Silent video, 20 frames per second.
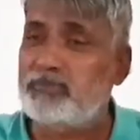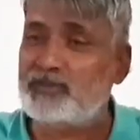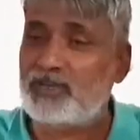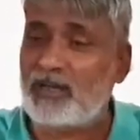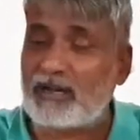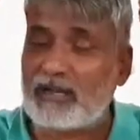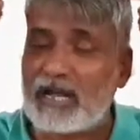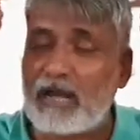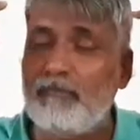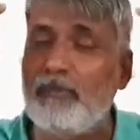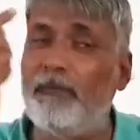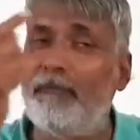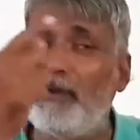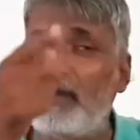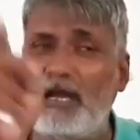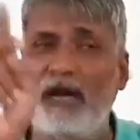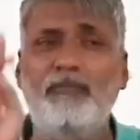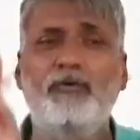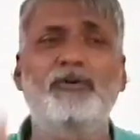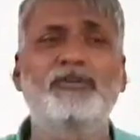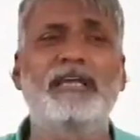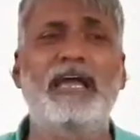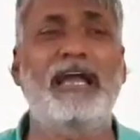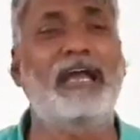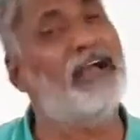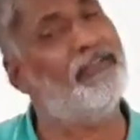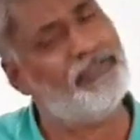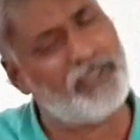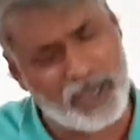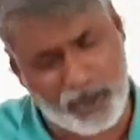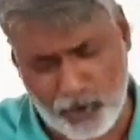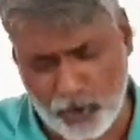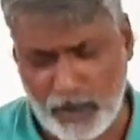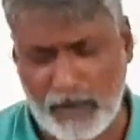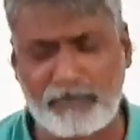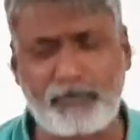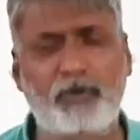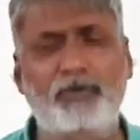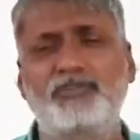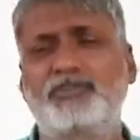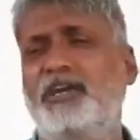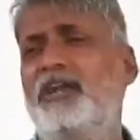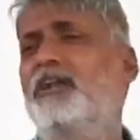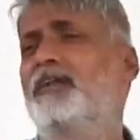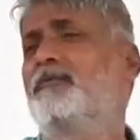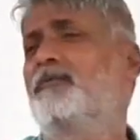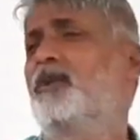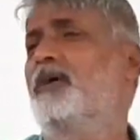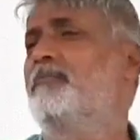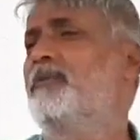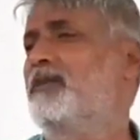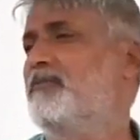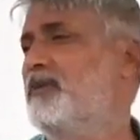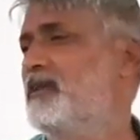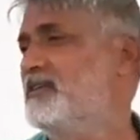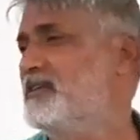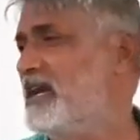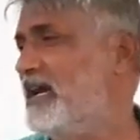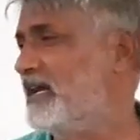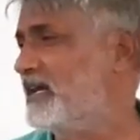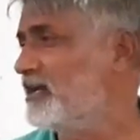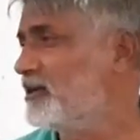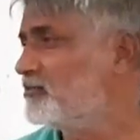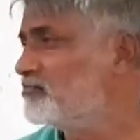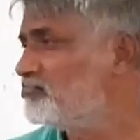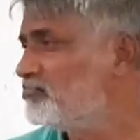सर का बीपी कम हो जाएगा देखो आपको स्किल्ड लेबर मिल जाएगी